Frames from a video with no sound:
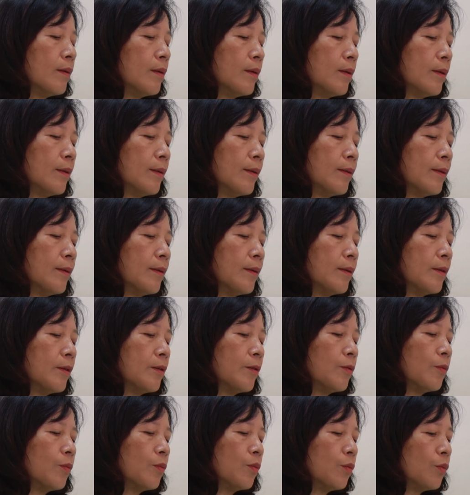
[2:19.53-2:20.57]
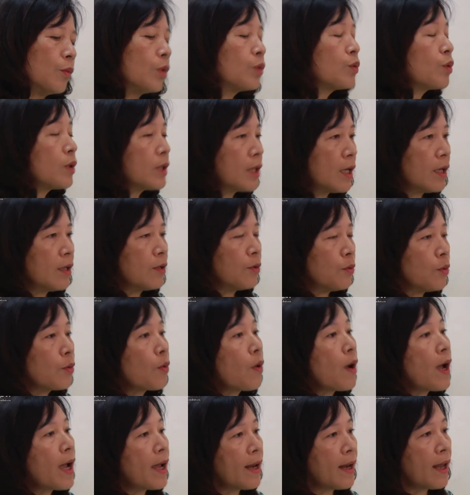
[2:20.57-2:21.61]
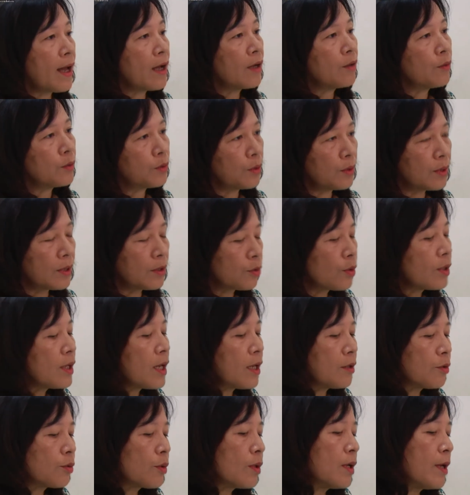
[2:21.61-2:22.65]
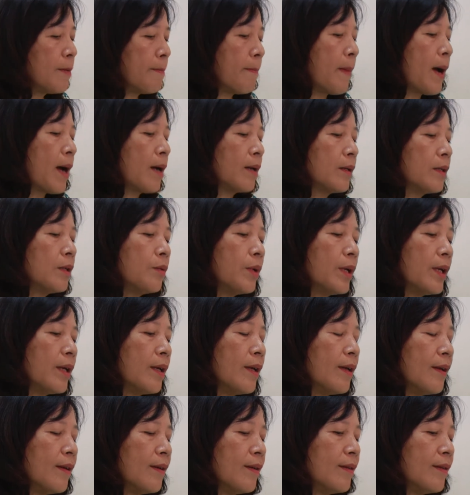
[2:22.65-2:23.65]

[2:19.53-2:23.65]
呃我做的很愉快啦。我觉得虽然说很忙，因为